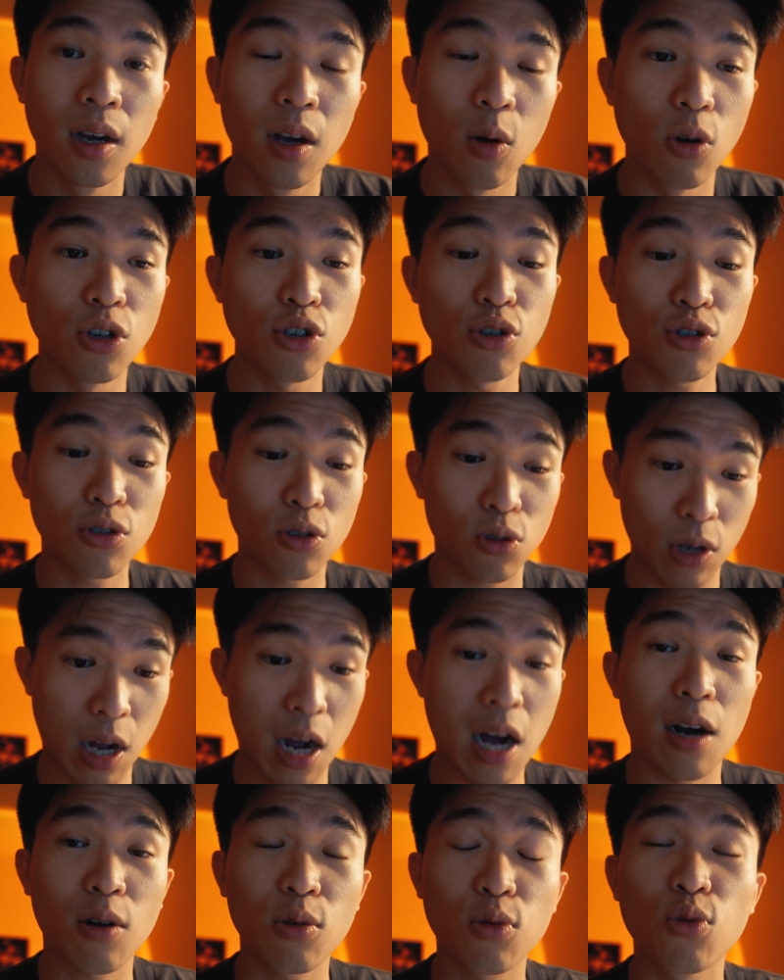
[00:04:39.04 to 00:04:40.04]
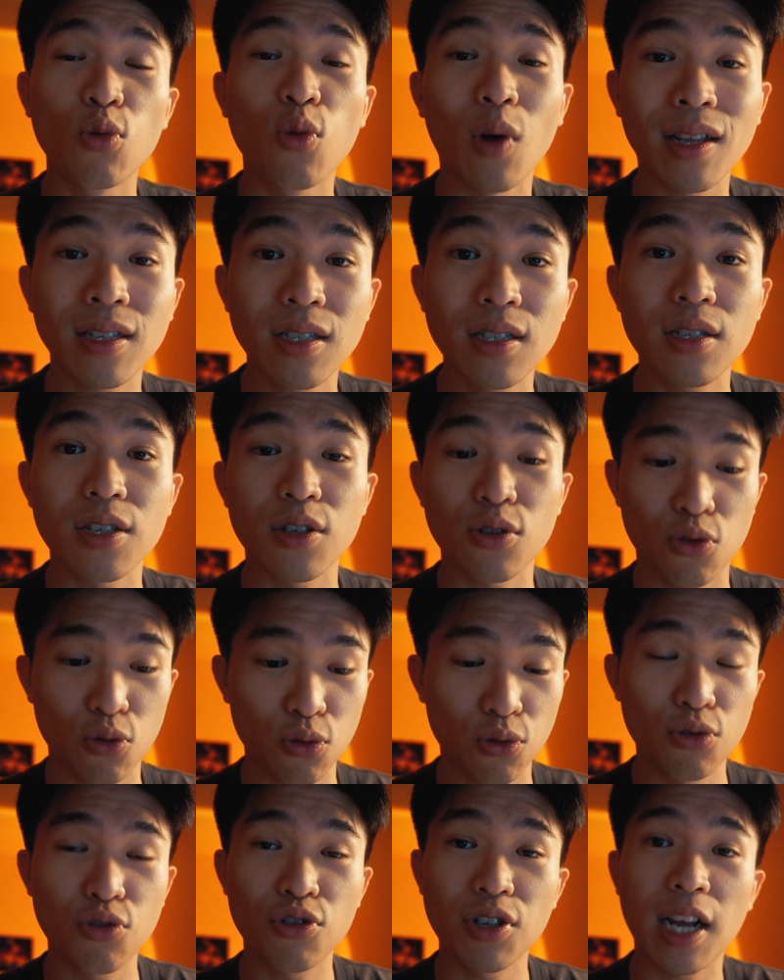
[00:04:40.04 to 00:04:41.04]
我就好好读完自己的
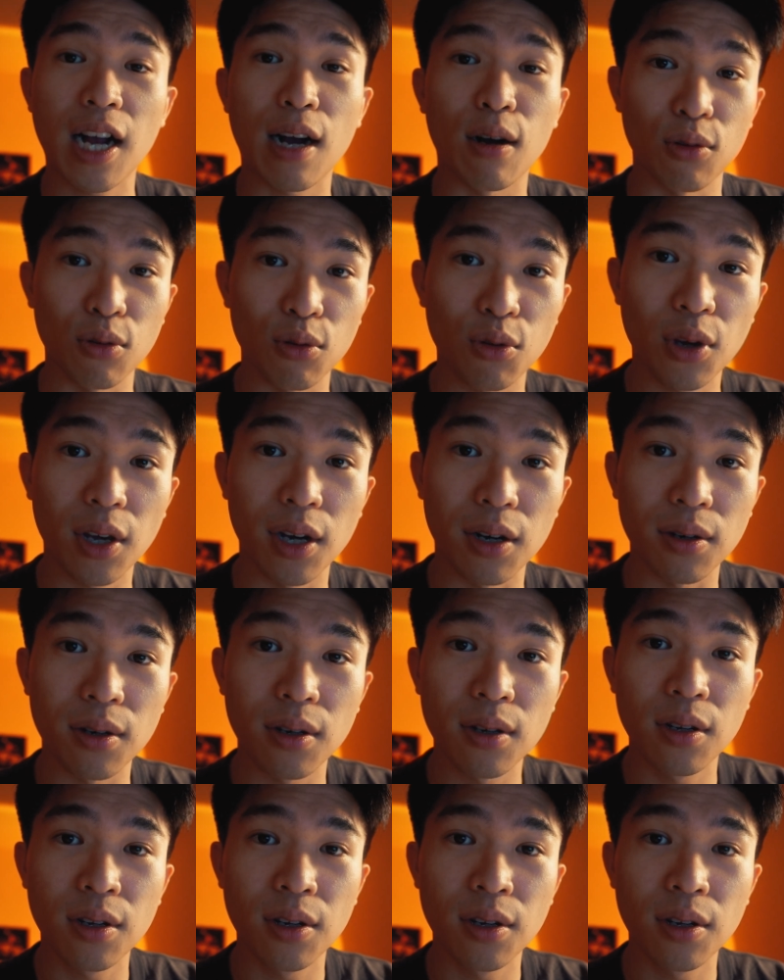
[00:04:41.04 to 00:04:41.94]
书就去考就对了。